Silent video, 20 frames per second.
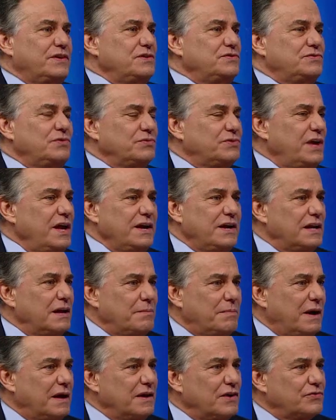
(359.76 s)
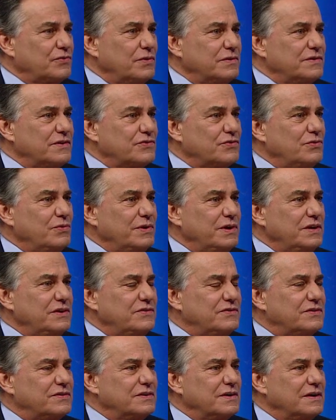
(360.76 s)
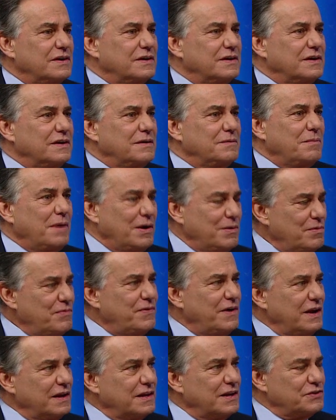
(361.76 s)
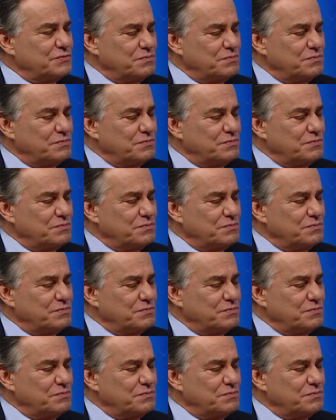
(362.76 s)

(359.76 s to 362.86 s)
a gente não tem que lembrar das coisas ruins. Mas vamos falar das